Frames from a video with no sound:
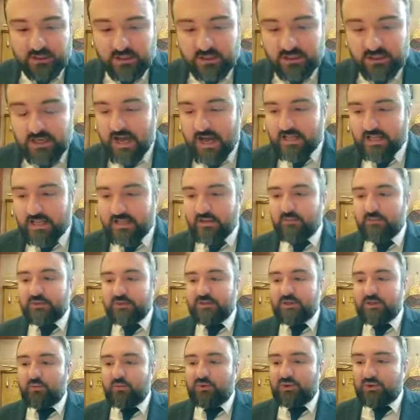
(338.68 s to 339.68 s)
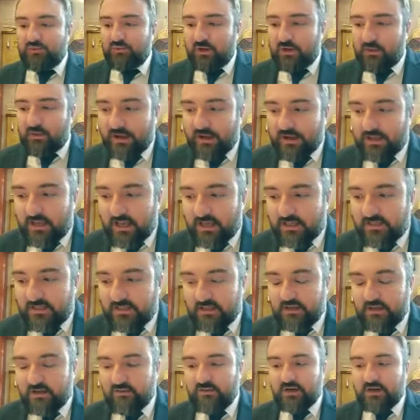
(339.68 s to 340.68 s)
И одним из ключевых
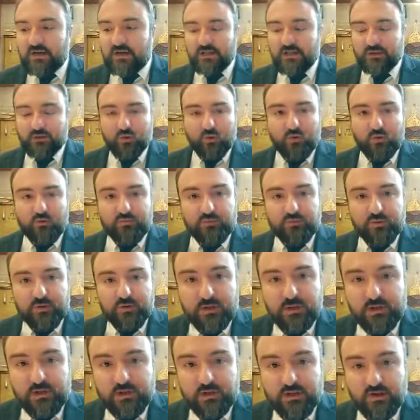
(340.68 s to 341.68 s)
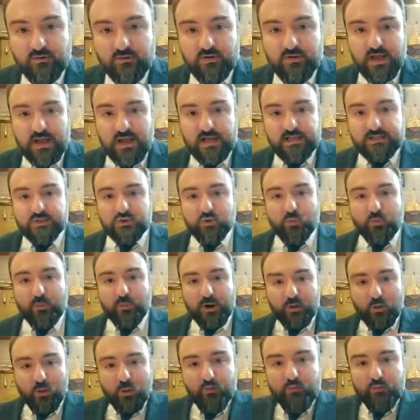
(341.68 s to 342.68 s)
маркетинговых ходов является
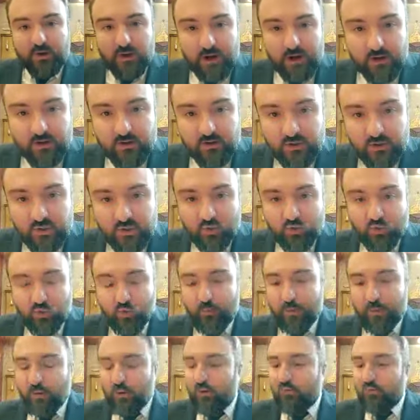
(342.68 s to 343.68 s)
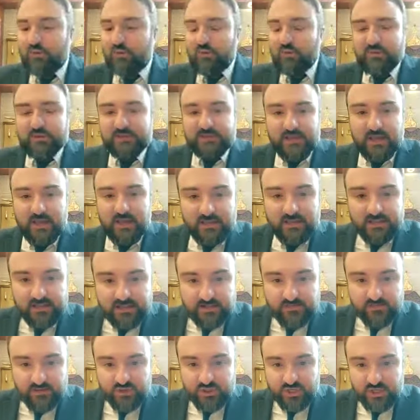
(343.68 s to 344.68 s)
упаковка. Упаковки постоянно
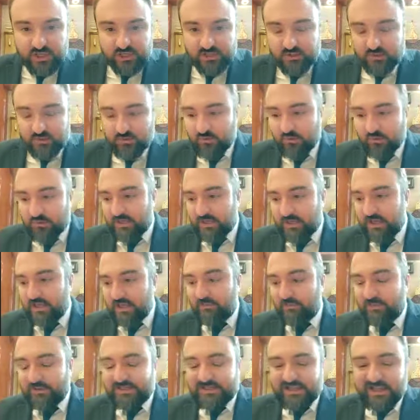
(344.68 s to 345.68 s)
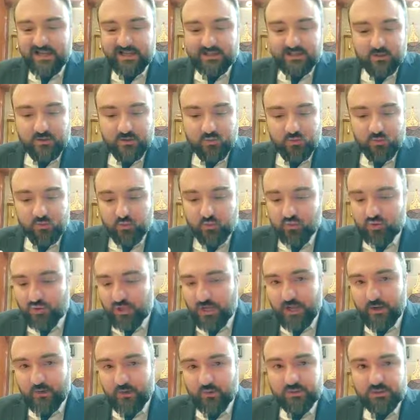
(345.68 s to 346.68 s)
совершенствуются, они постоянно
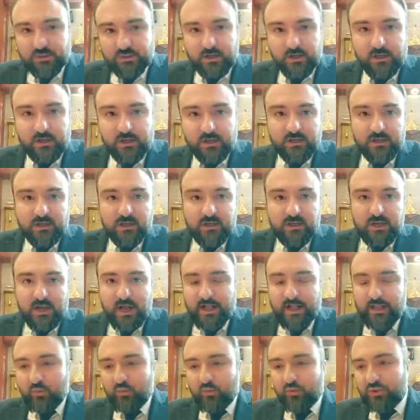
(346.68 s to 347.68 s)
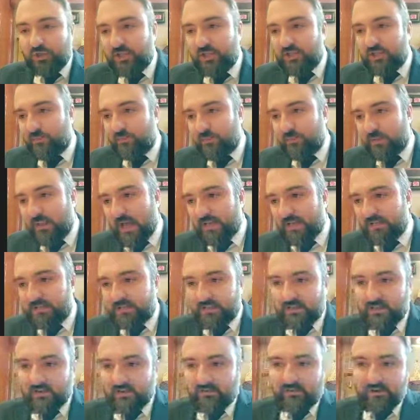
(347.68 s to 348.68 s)
улучшаются. Они уже есть
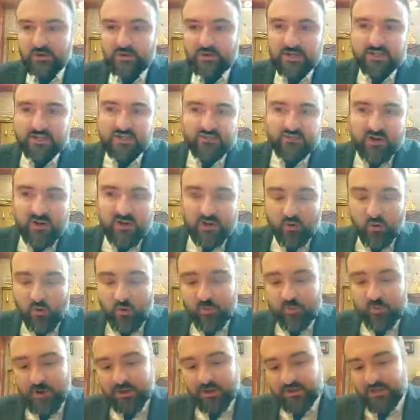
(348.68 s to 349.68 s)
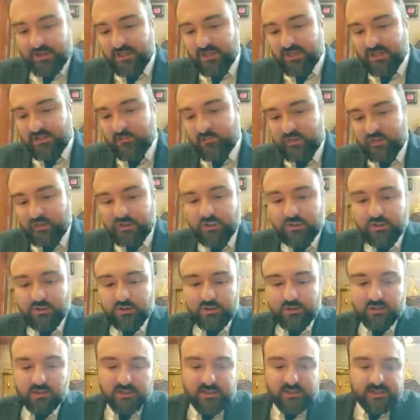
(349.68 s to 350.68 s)
пластиковые, есть в коробках, есть в
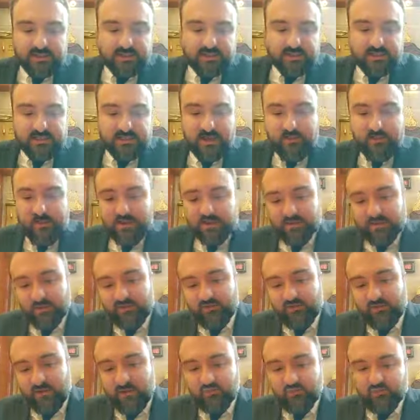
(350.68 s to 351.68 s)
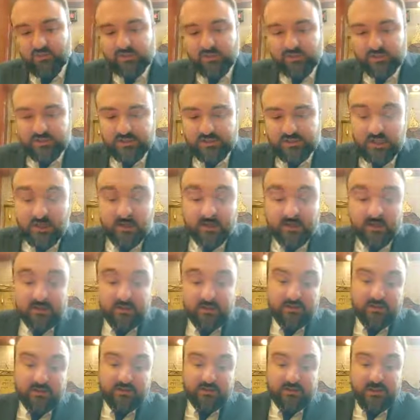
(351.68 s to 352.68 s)
бутылке, есть самооткрывающиеся,
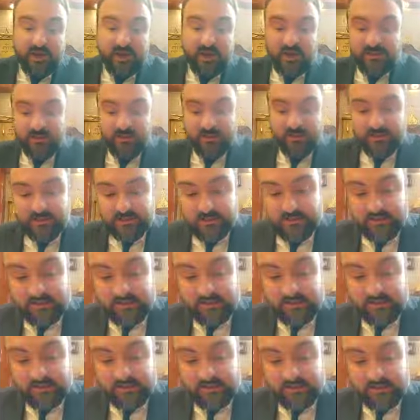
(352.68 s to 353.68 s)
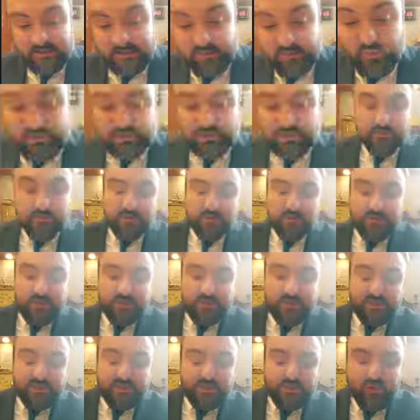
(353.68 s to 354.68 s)
да, есть с э,
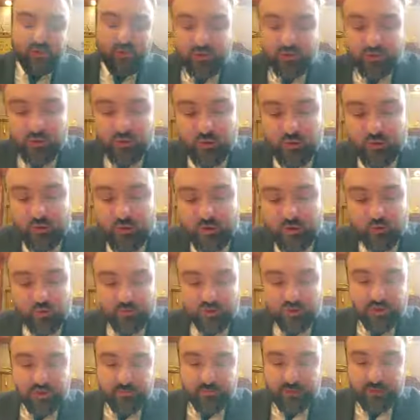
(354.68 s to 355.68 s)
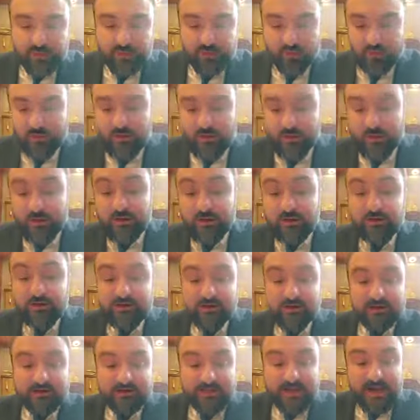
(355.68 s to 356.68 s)
пунктирами. Есть что только уже не придумали
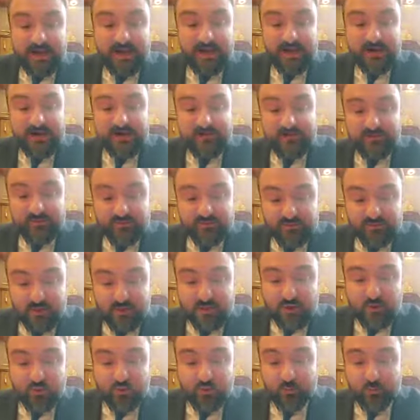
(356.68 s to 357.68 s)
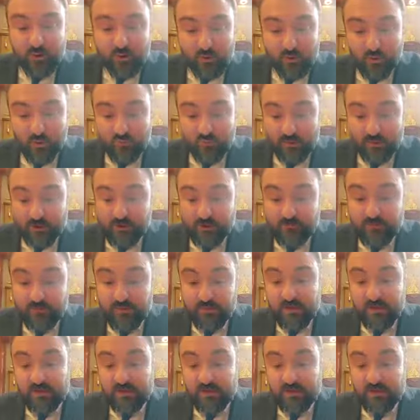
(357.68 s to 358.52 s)
да, в мире упаковок.